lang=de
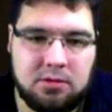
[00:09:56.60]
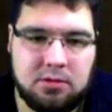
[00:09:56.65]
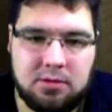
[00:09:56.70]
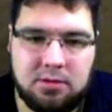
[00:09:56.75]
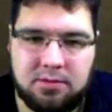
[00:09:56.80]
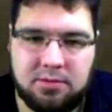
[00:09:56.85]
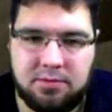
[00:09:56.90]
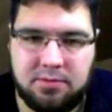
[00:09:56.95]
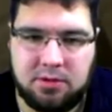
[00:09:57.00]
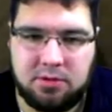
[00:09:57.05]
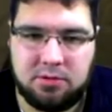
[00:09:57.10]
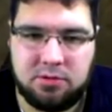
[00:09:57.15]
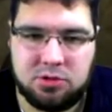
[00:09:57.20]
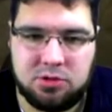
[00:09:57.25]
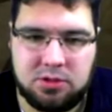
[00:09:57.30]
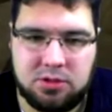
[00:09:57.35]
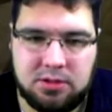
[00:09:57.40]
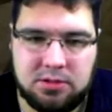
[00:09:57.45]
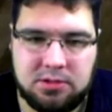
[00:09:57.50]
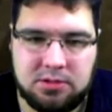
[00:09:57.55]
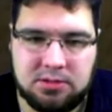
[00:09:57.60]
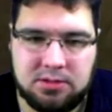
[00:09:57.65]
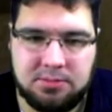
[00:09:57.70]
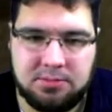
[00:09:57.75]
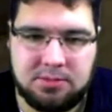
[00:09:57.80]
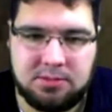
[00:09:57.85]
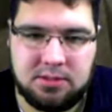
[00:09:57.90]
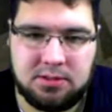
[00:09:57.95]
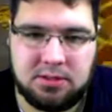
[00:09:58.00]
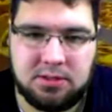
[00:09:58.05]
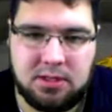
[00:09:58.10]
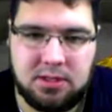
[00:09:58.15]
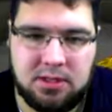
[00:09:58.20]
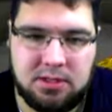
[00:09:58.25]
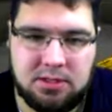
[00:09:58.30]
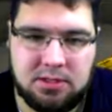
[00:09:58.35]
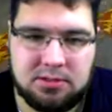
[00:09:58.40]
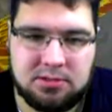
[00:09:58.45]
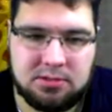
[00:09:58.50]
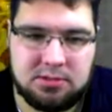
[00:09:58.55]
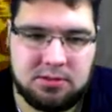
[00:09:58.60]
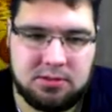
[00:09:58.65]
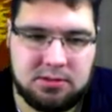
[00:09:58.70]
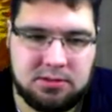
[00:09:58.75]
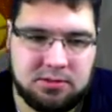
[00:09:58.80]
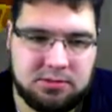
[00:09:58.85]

Das war auch schon alles abgegrast.